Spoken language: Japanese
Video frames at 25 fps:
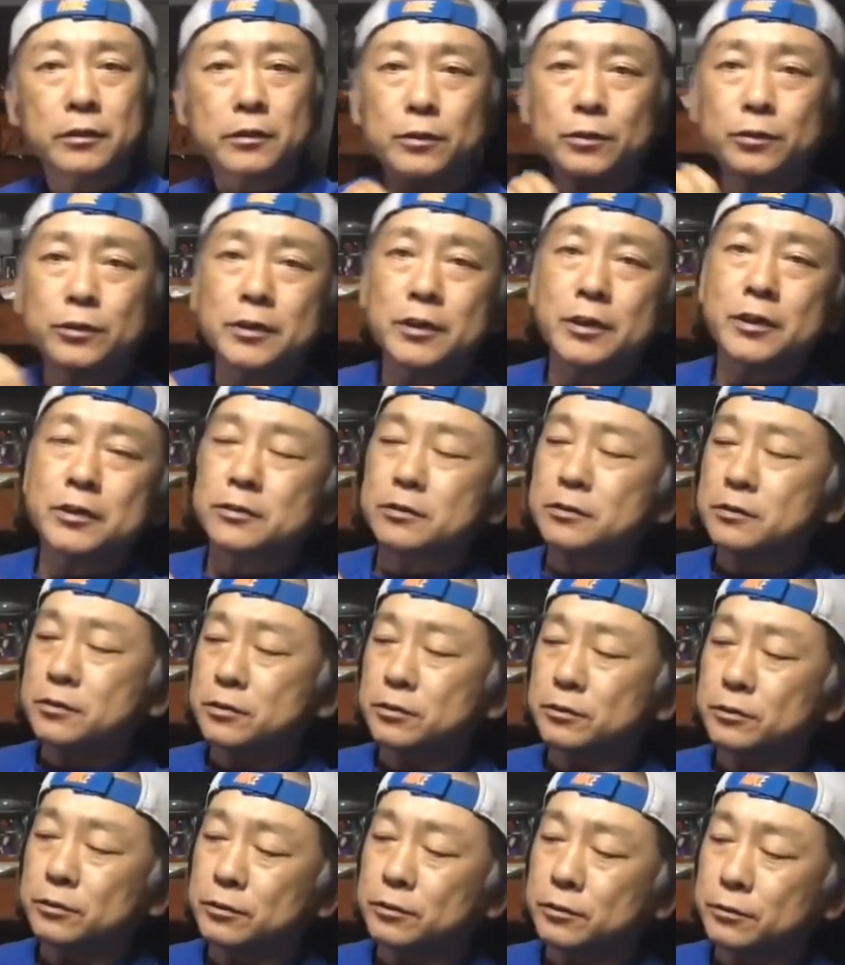とりあえず
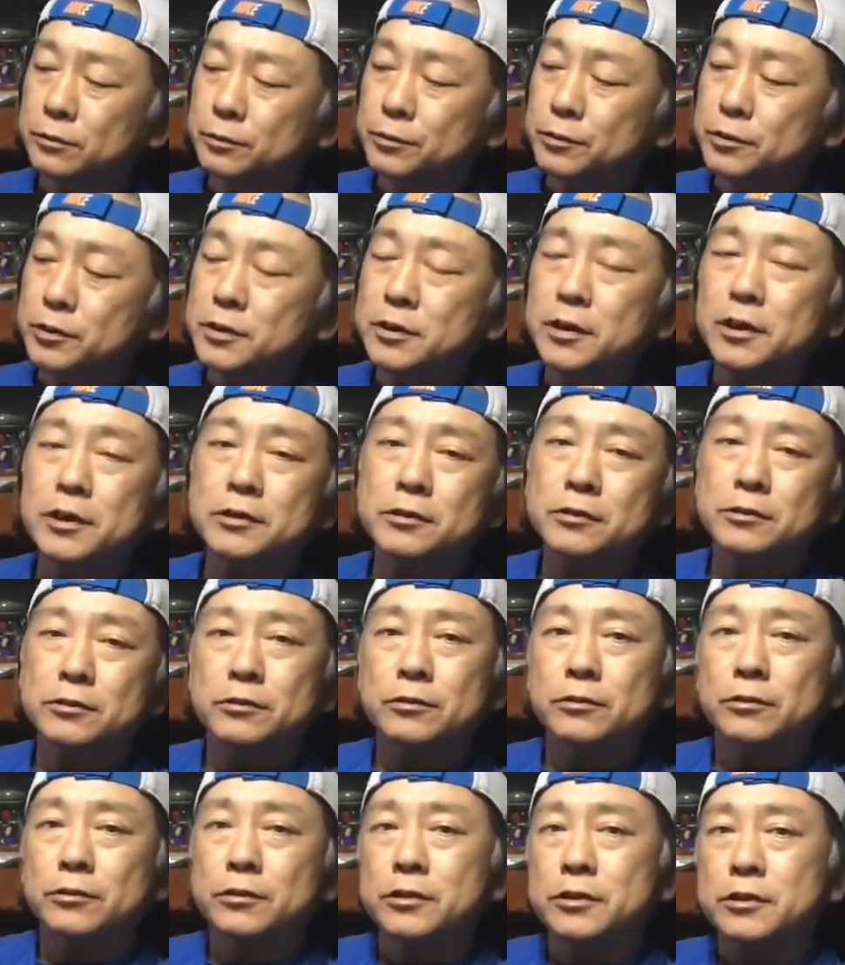そのフルサイズ
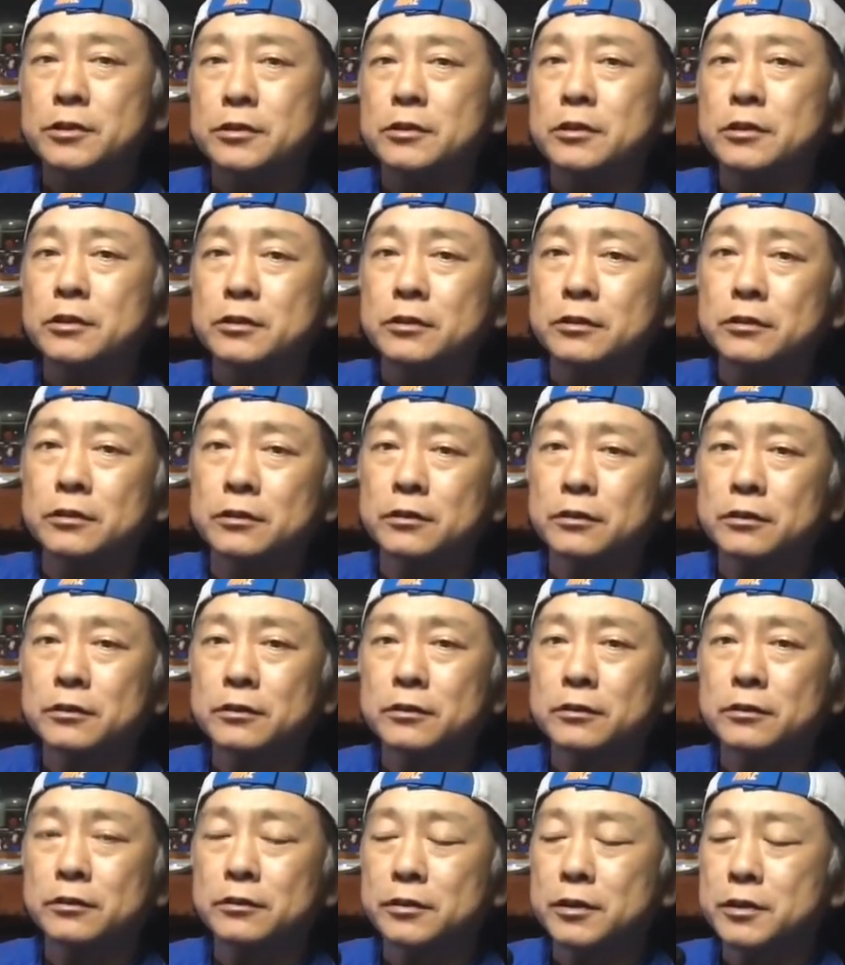の一
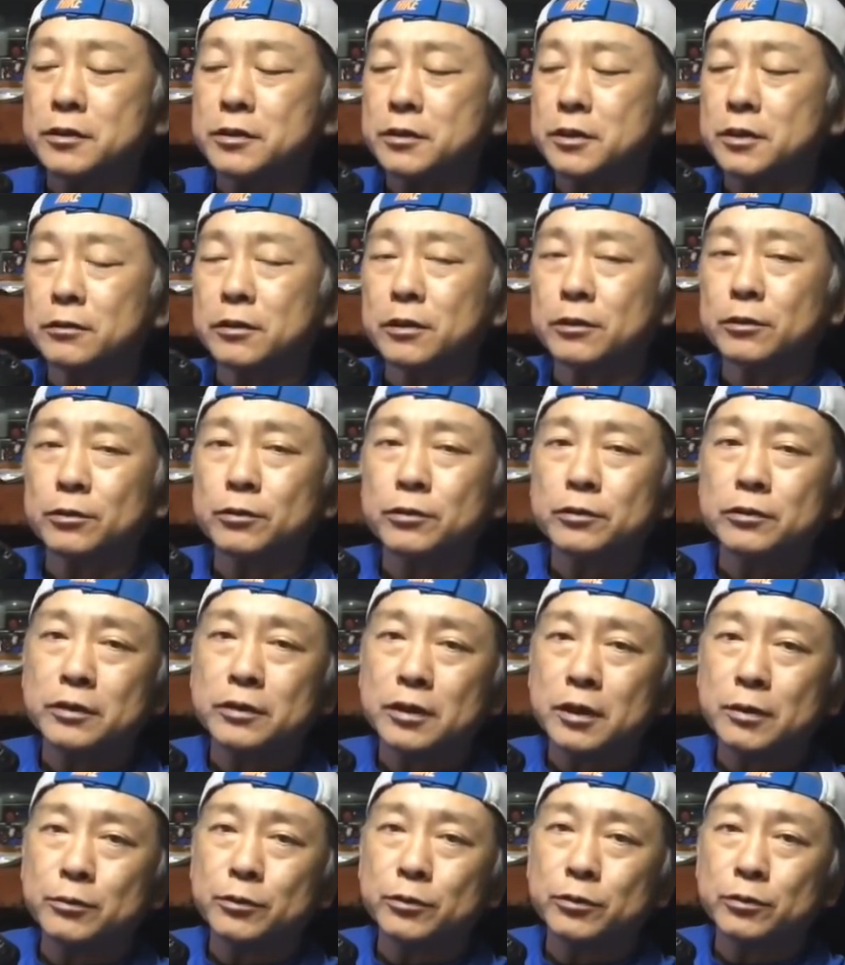眼デジタルがど
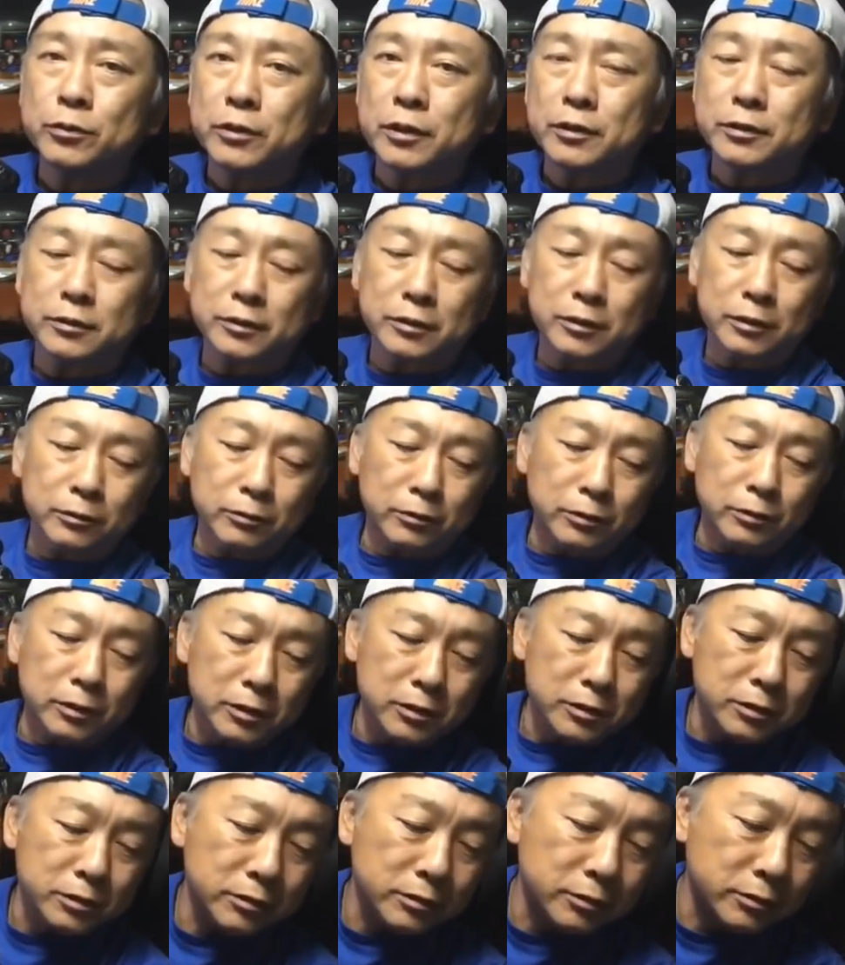んなものかっていうの
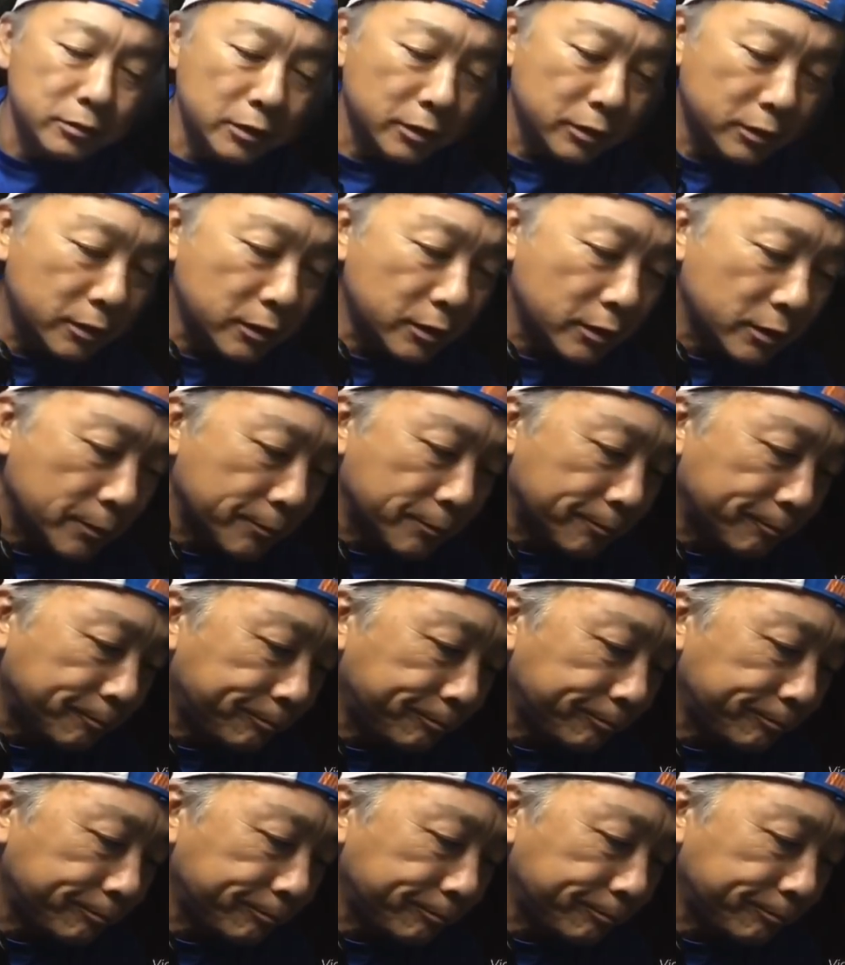に続いて